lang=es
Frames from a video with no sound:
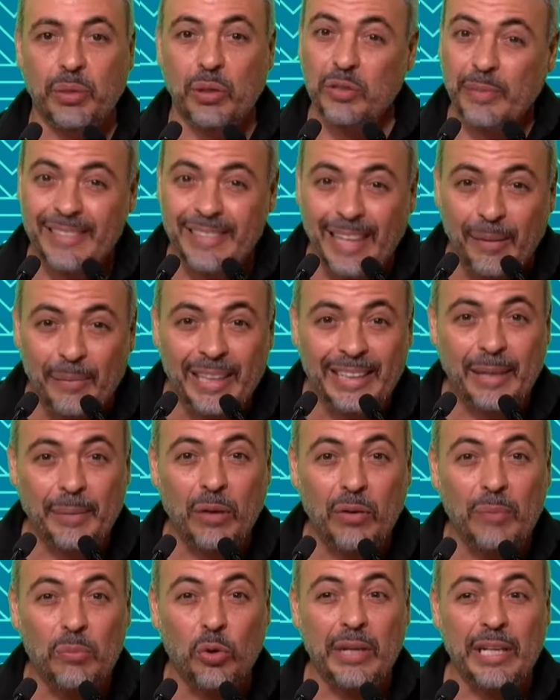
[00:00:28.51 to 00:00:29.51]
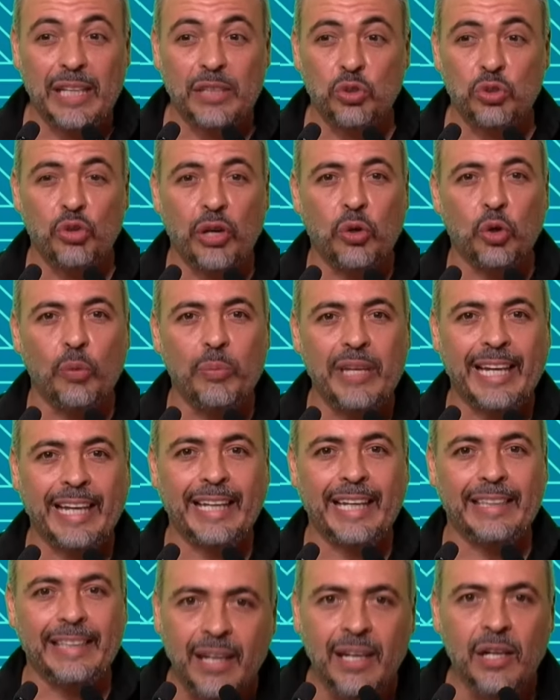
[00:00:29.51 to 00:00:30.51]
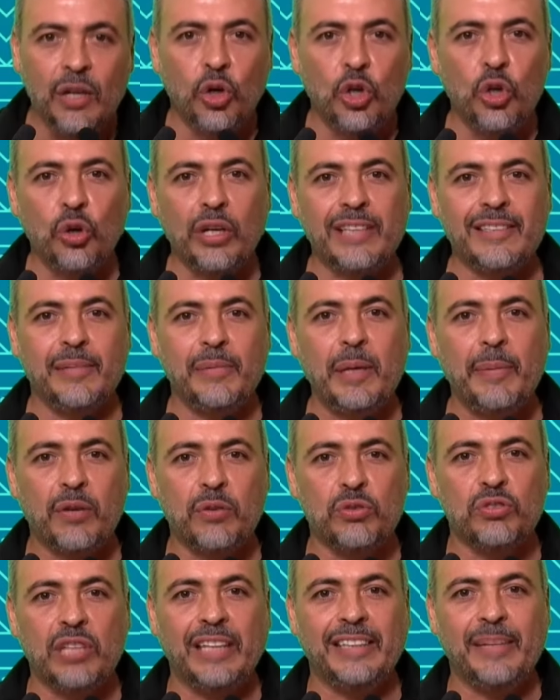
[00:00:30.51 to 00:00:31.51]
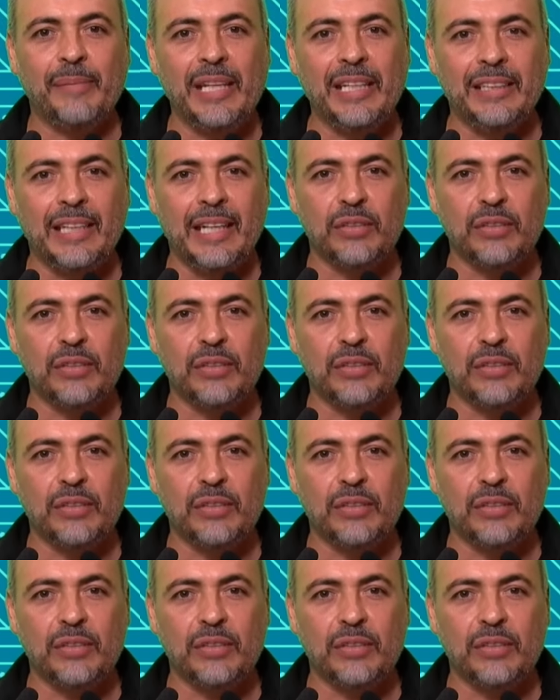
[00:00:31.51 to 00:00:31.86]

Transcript: son muy útiles para dibujar mensajes no verbales al público,